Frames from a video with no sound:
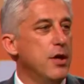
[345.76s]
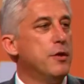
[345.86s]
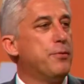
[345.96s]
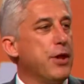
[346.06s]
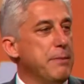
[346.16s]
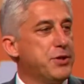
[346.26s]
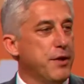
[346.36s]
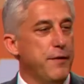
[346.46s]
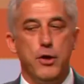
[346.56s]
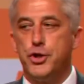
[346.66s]
de podermos
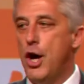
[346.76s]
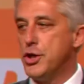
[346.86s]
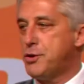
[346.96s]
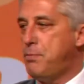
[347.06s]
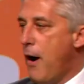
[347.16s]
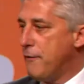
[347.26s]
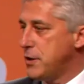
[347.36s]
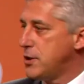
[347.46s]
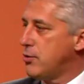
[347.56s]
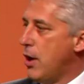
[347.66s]
servir os nossos povos
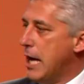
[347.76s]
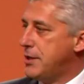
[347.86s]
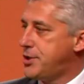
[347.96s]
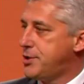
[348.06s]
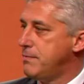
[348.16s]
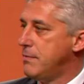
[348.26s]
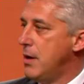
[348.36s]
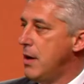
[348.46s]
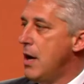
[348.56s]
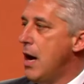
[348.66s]
insulares.
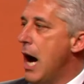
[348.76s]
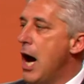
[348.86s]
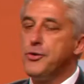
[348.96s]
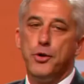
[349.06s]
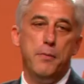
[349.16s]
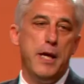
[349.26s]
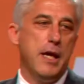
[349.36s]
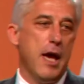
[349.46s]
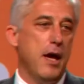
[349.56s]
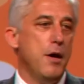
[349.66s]
A
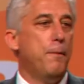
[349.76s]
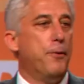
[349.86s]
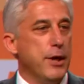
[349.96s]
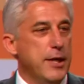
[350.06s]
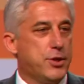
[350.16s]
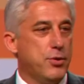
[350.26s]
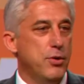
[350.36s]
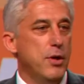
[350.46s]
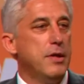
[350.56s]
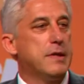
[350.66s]
autonomia, por isso,
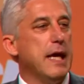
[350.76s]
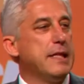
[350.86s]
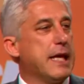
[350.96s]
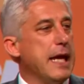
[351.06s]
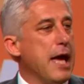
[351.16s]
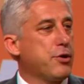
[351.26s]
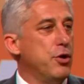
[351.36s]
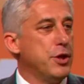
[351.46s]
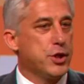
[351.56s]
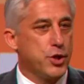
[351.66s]
tem de criar
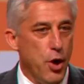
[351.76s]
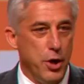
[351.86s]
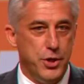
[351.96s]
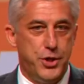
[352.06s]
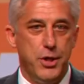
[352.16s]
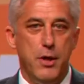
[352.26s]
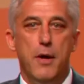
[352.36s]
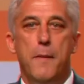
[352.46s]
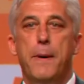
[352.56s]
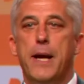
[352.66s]
condições
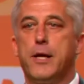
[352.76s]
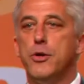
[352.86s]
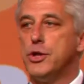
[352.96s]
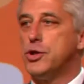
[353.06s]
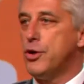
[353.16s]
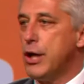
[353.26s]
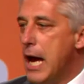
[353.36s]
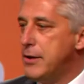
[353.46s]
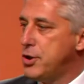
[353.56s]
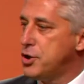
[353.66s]
para que os
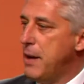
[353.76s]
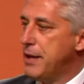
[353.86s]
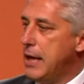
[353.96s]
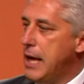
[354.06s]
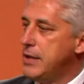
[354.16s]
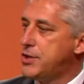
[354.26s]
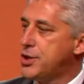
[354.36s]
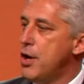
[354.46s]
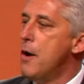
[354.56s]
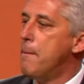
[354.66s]
açorianos e os madeirenses
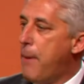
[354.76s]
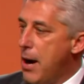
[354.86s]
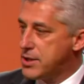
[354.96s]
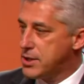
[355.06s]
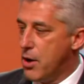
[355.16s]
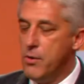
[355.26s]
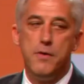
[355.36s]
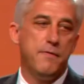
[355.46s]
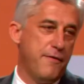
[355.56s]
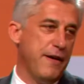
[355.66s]
possam
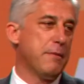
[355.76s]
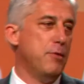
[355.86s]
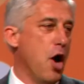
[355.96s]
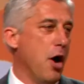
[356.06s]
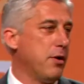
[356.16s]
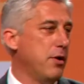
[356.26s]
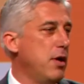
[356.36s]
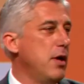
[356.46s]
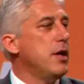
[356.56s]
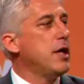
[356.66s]
viver melhor.
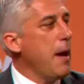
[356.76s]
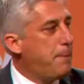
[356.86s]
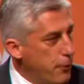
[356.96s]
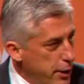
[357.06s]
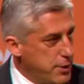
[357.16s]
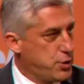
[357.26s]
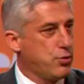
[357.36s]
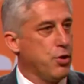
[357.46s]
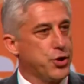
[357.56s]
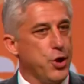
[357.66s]
E é por isso
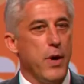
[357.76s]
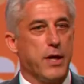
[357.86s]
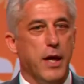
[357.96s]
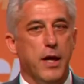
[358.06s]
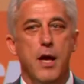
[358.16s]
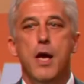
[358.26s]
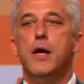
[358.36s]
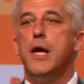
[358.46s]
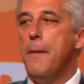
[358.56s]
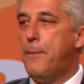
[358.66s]
que eu estou aqui
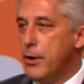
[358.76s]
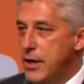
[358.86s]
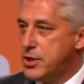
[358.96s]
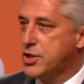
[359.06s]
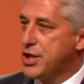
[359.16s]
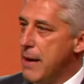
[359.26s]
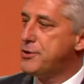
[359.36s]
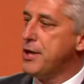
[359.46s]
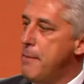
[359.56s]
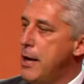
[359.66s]
e é por isso que estamos
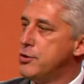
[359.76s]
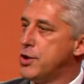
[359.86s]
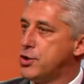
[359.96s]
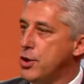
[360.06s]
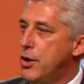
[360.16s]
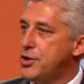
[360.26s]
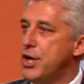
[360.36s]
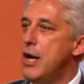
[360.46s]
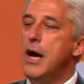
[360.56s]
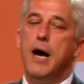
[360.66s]
também nos Açores
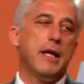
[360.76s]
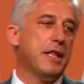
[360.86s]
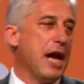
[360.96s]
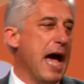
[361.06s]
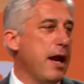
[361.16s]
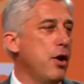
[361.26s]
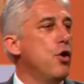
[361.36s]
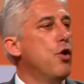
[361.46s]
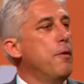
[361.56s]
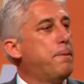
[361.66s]
a liderar
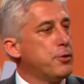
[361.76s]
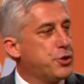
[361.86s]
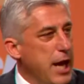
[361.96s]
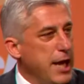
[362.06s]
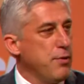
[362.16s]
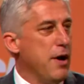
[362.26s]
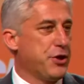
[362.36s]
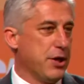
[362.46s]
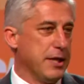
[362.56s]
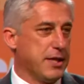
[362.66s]
um projeto
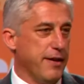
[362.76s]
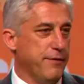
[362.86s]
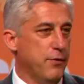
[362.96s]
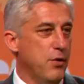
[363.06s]
alternativo